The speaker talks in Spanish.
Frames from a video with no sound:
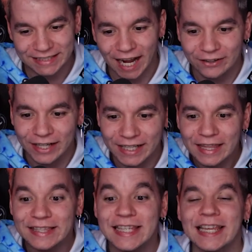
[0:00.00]
A ver,
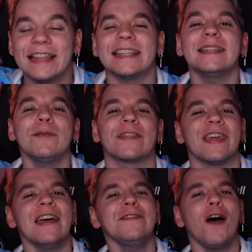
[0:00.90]

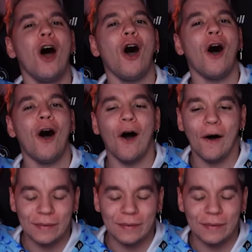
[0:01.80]
67%.